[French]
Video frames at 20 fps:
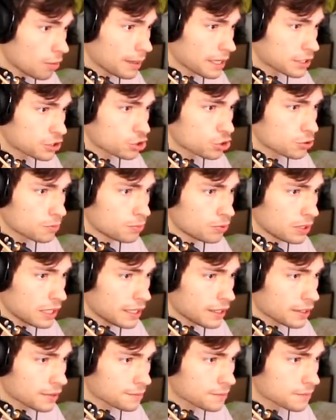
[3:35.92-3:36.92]
Oh merde, je suis
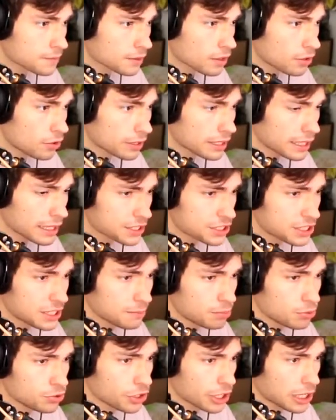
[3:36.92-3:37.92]
boulé. Ok, ok, j'ai
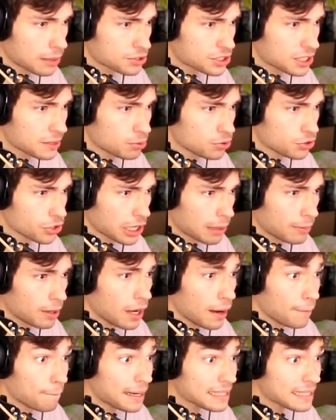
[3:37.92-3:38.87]
des boules de gomme, j'ai des boules de gomme.